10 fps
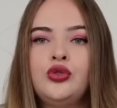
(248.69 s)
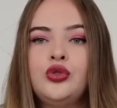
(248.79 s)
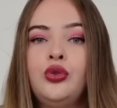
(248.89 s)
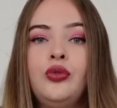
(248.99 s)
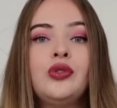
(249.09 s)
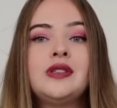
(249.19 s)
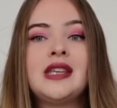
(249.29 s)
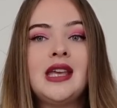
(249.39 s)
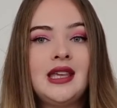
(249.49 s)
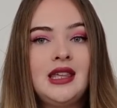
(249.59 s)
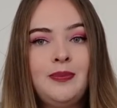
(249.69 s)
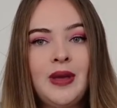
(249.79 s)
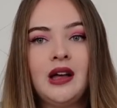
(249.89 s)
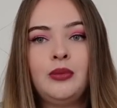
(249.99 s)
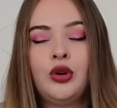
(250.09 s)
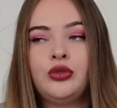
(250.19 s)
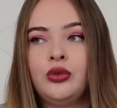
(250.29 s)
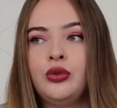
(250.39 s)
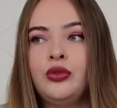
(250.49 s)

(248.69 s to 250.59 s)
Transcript: je trouve que c'est hyper important.